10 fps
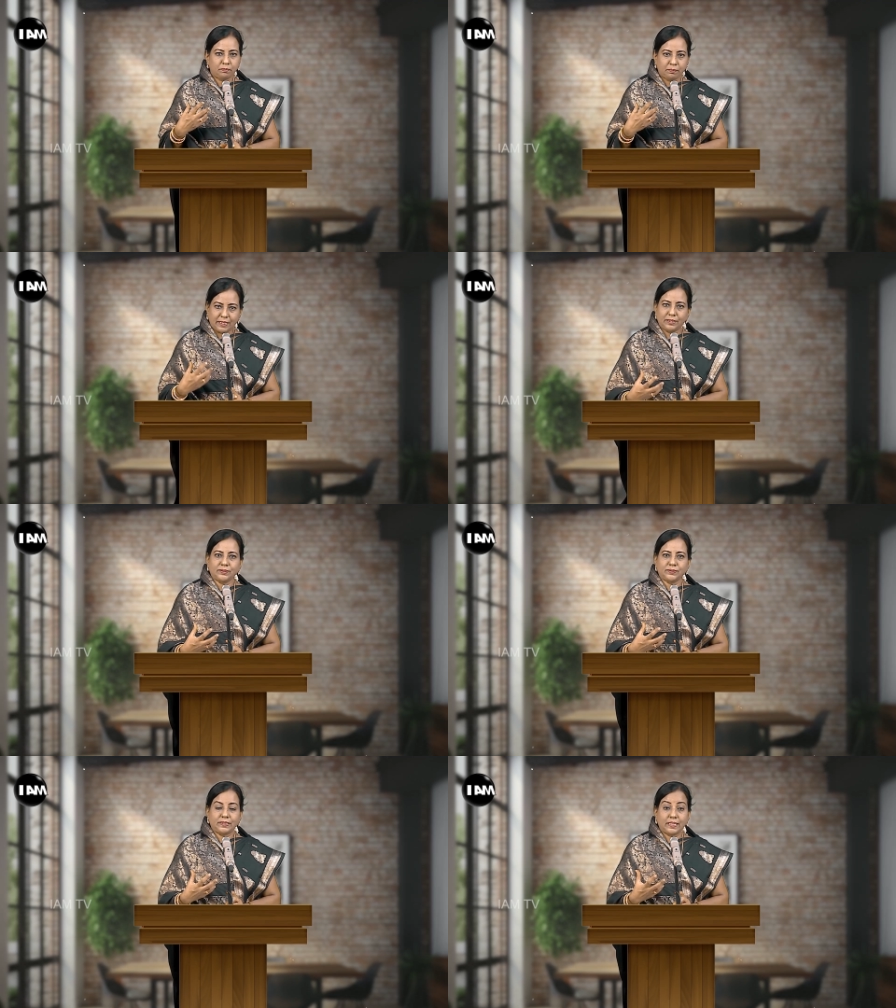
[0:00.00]

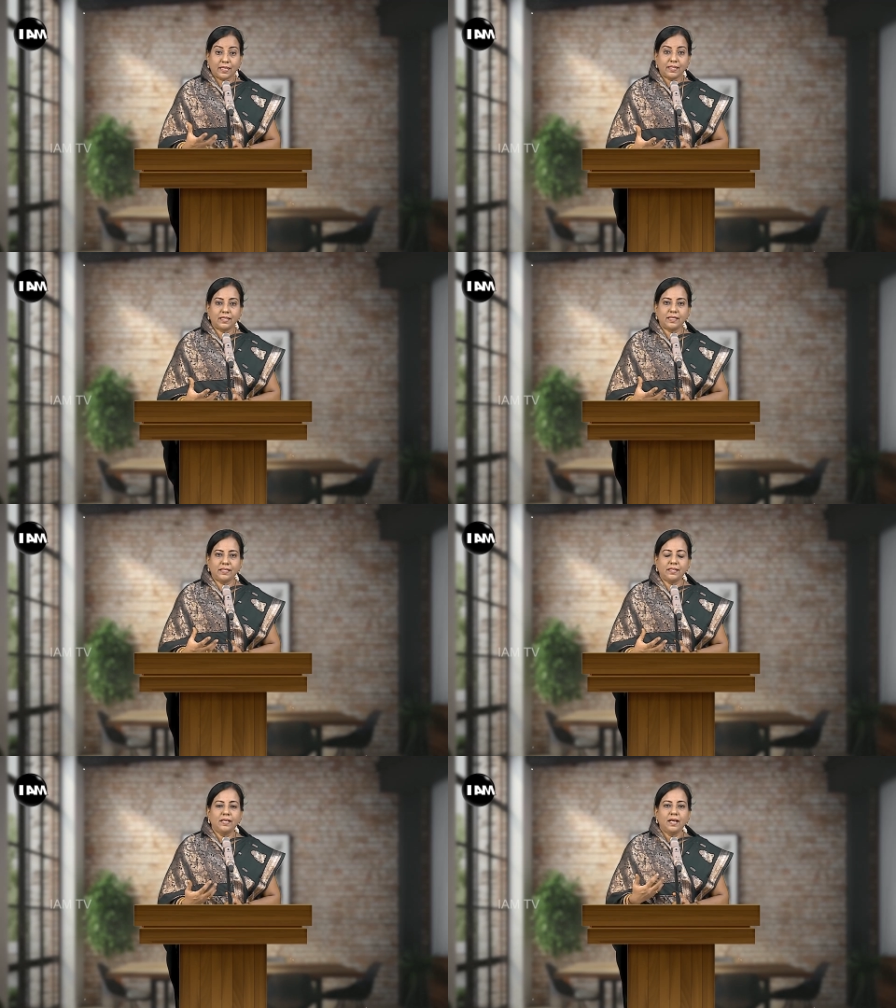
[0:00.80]
பணம் நகை
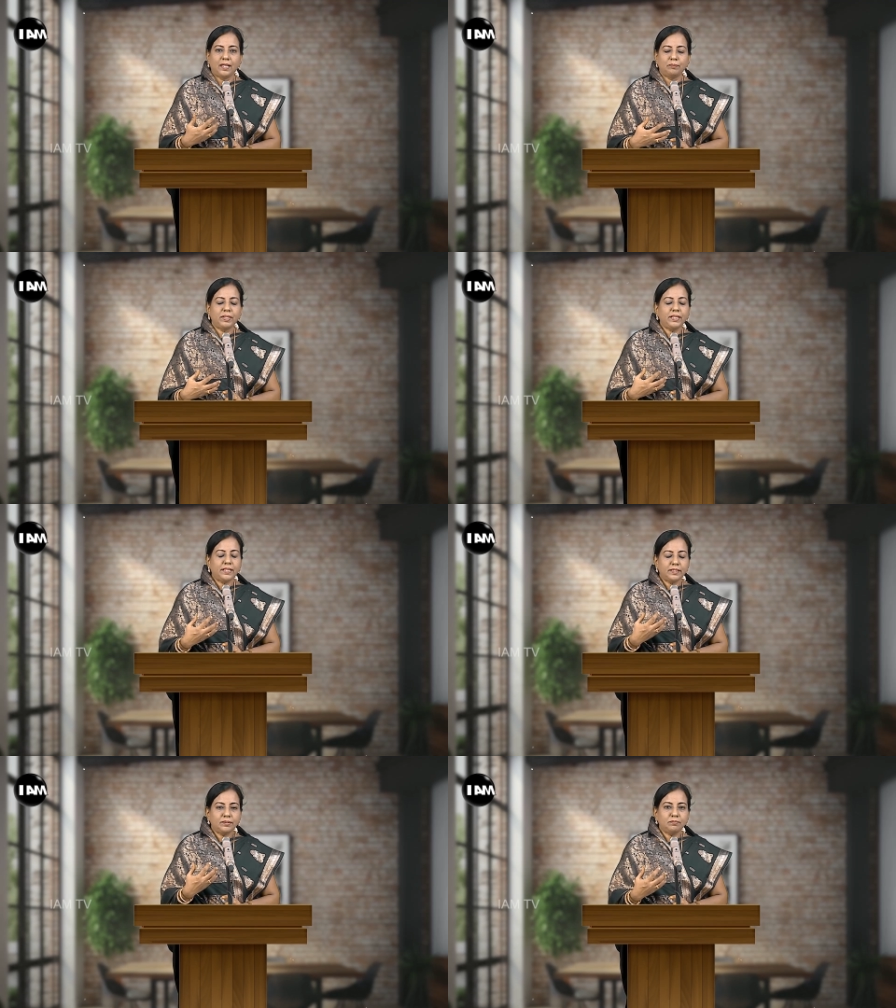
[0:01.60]
அந்த மாதிரி
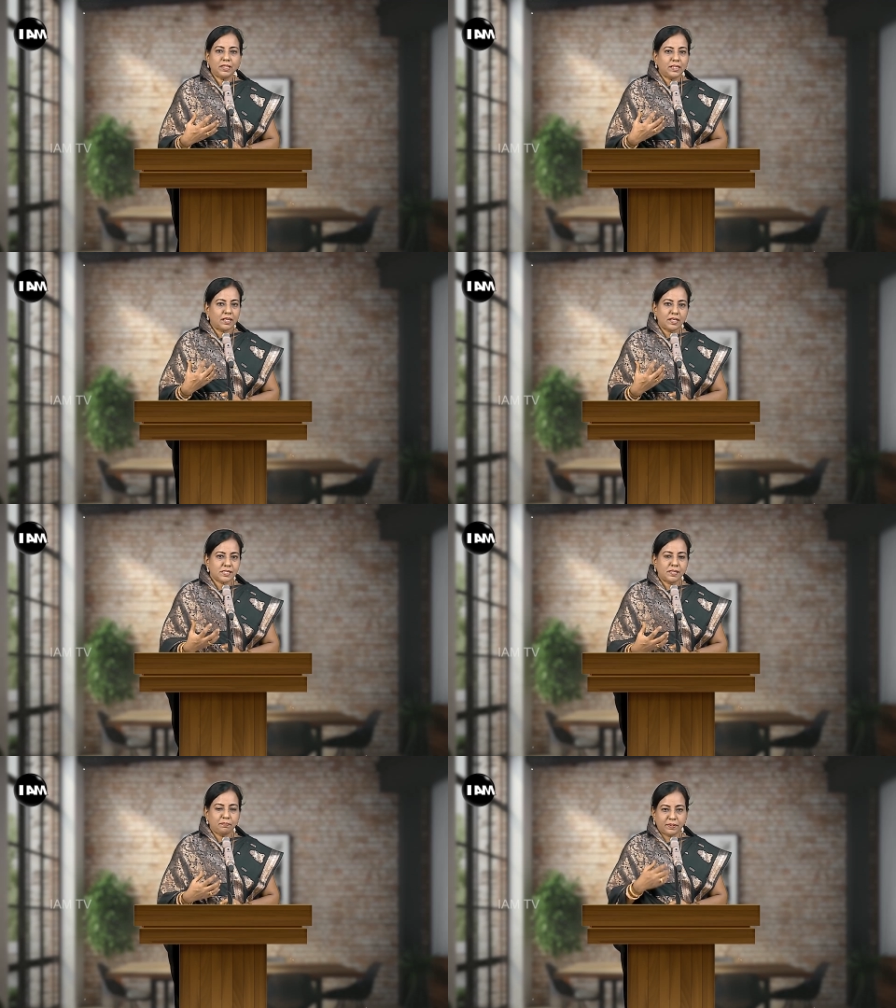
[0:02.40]
எது மேலே
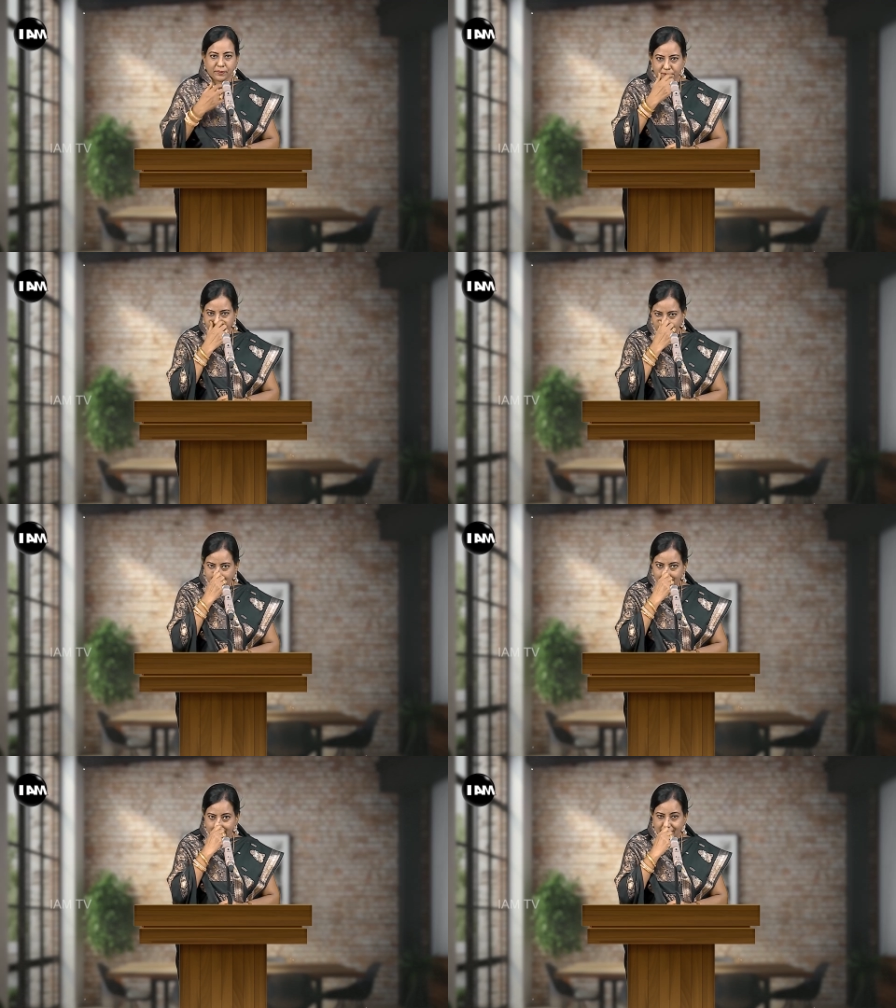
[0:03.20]
ஆசைப்படுறோம்ல
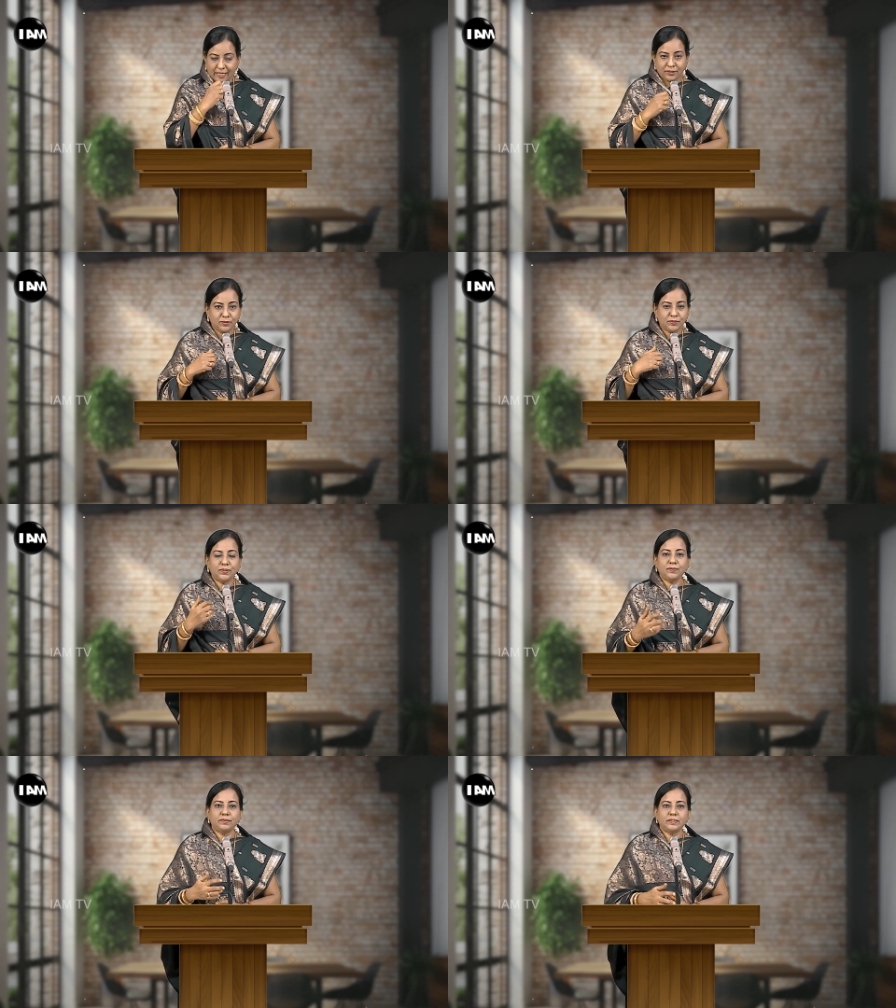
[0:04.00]
அது
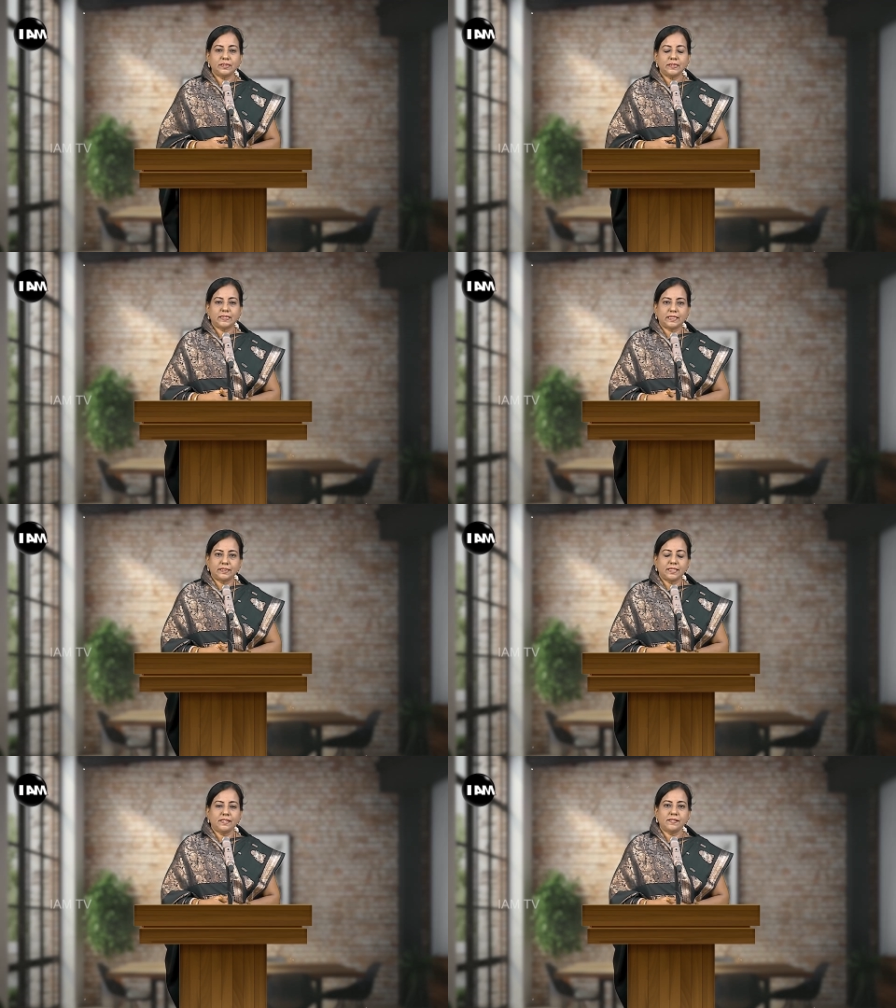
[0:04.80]
கூட வந்து
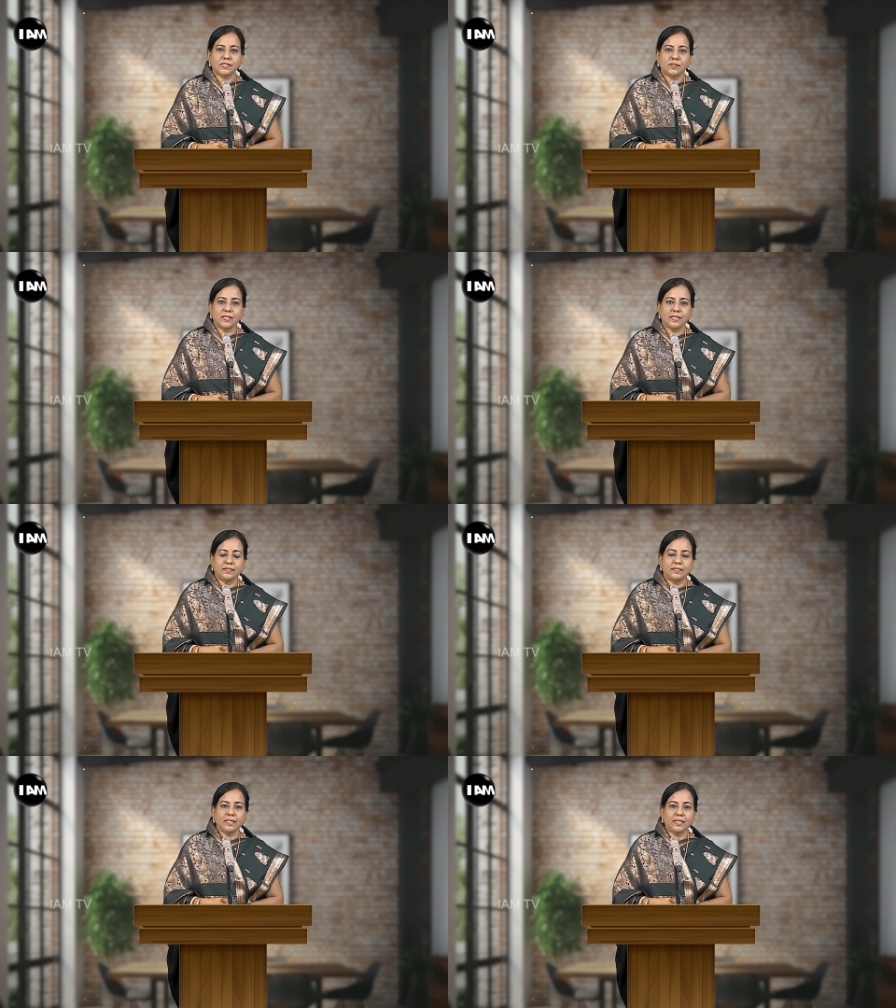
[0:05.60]
கத்தர் என்ன
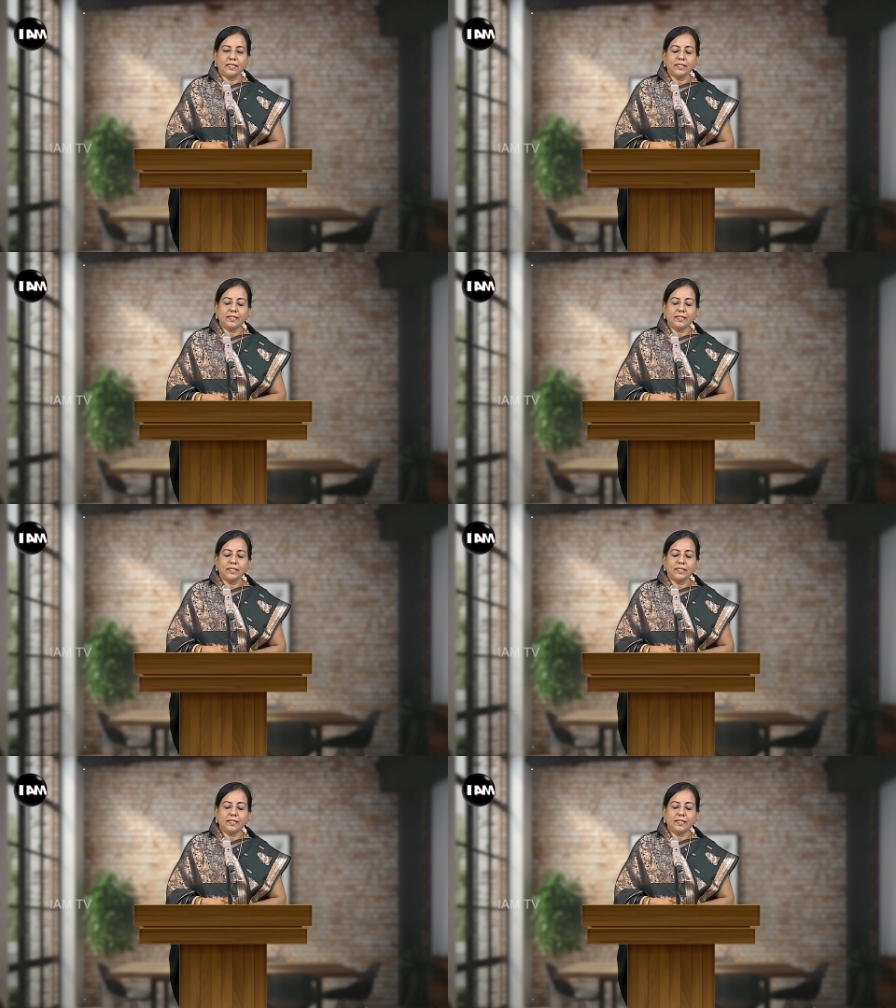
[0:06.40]
சொல்கிறாருன்னா